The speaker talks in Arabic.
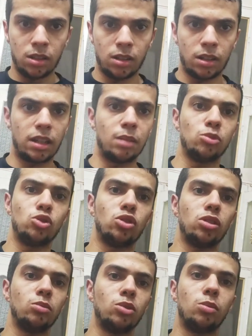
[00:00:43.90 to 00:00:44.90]
راجع من
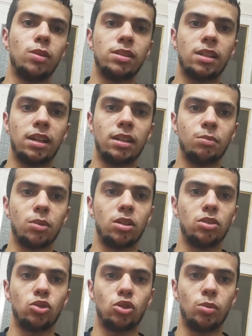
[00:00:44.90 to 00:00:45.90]
الشغل من ربع ساعة
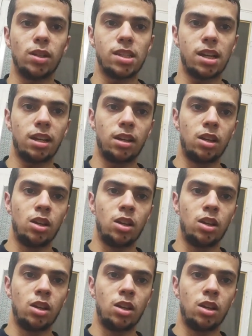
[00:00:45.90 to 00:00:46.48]
اتمرنت ربع ساعة